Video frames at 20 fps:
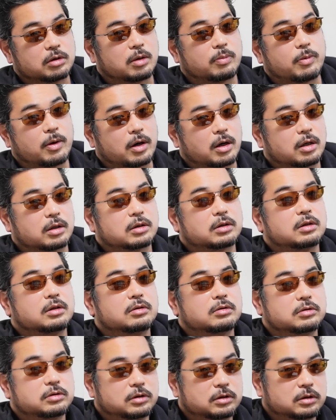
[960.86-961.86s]
ぱ上がっ
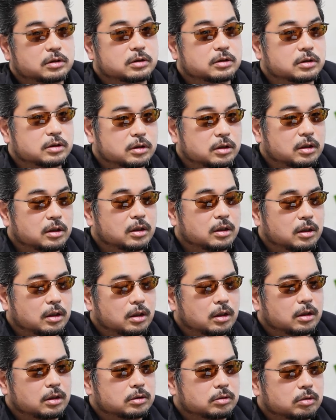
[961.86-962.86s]
てるし、うん、
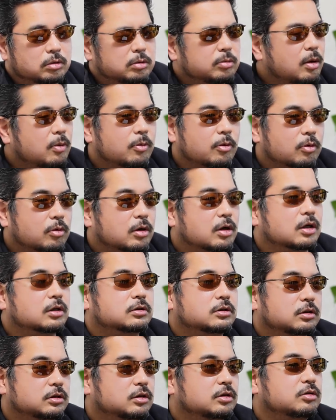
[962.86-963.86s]
それ今も俺
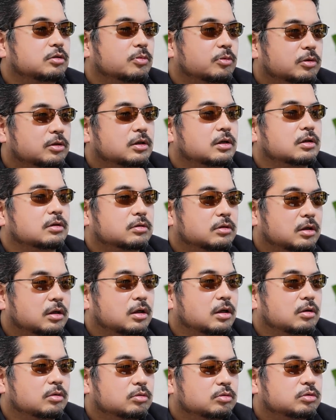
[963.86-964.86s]
完成してると思ってなく
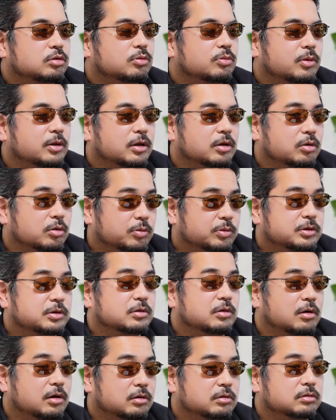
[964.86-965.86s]
て、あの人もなんかむ
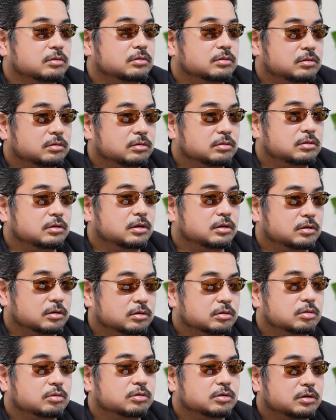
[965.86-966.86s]
しろあるんです
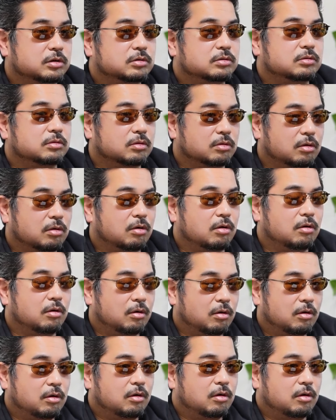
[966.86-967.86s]
よ正直言うと、う
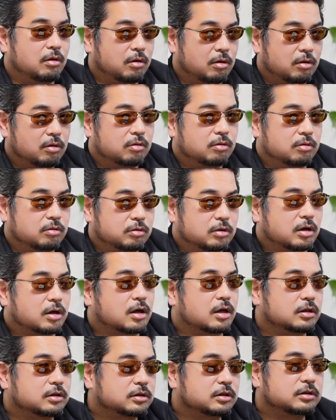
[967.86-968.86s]
んうん、いや
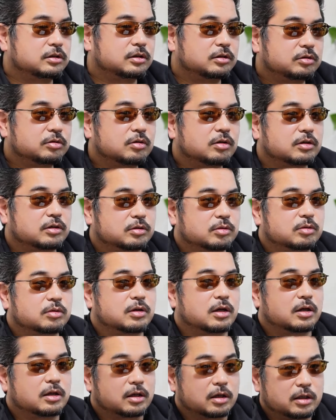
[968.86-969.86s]
完成してる人なんてそ
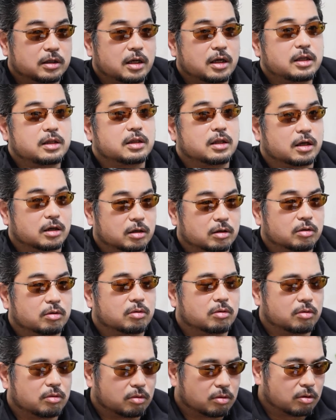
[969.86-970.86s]
のなかなかいないんだけ
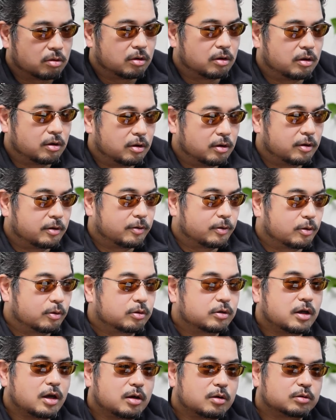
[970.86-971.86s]
ど、
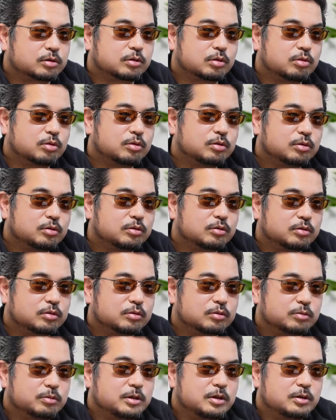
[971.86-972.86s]
俺結構そう
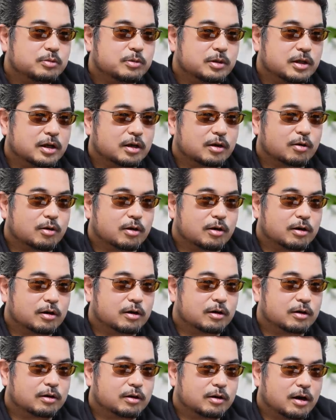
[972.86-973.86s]
いう見る目だけは
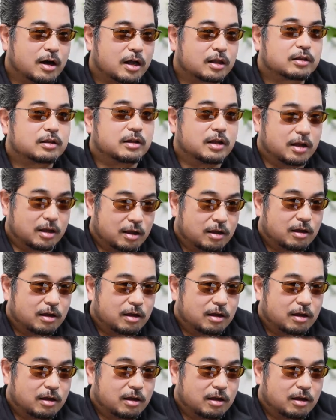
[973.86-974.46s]
あって